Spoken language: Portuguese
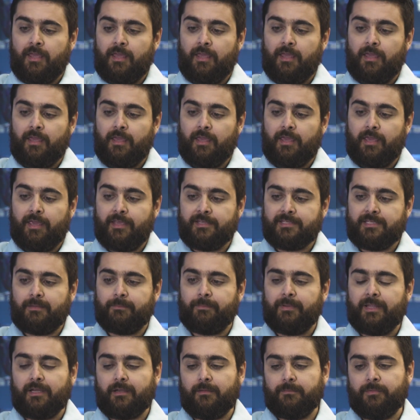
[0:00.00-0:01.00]
É, essa
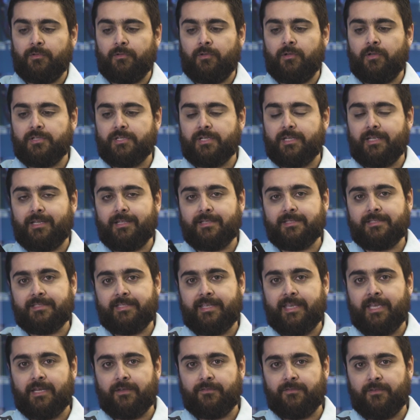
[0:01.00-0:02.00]
placa biológica ela
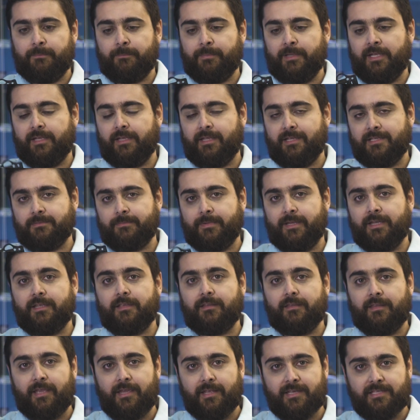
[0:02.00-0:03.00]
serve para que as
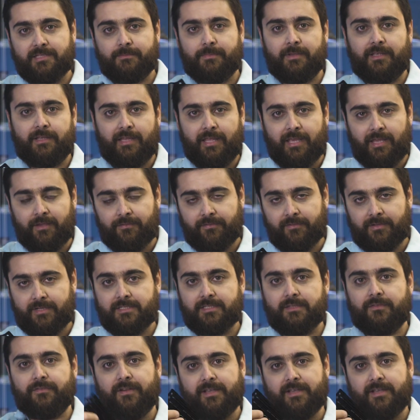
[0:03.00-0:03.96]
bactérias benéficas que